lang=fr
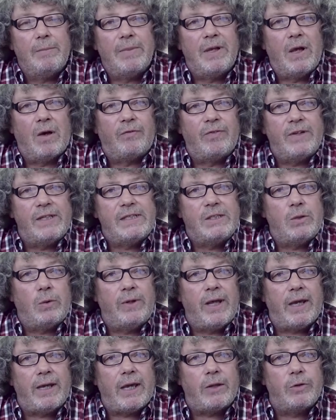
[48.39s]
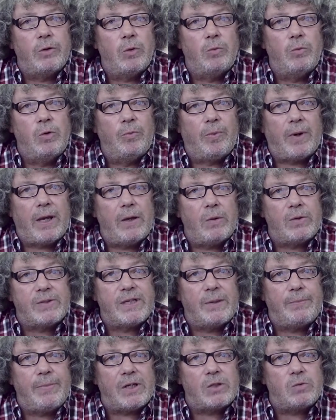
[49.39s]
Mais en fait, si on les regarde de plus près, on
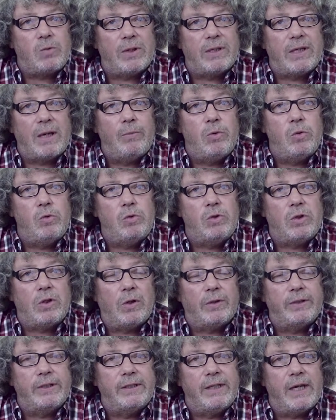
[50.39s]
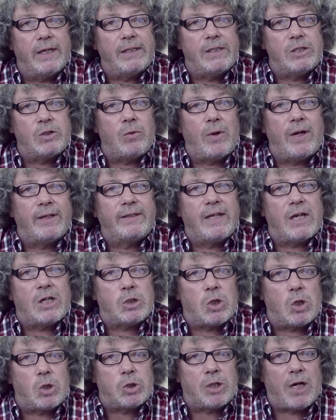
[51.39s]
s'aperçoit qu'il y a beaucoup de candidats qui sont
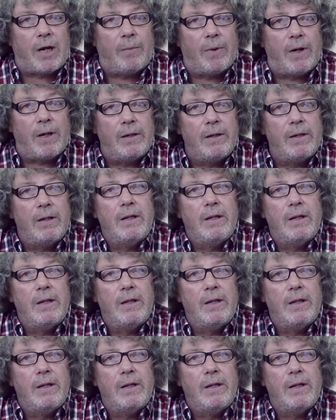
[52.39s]
interchangeables.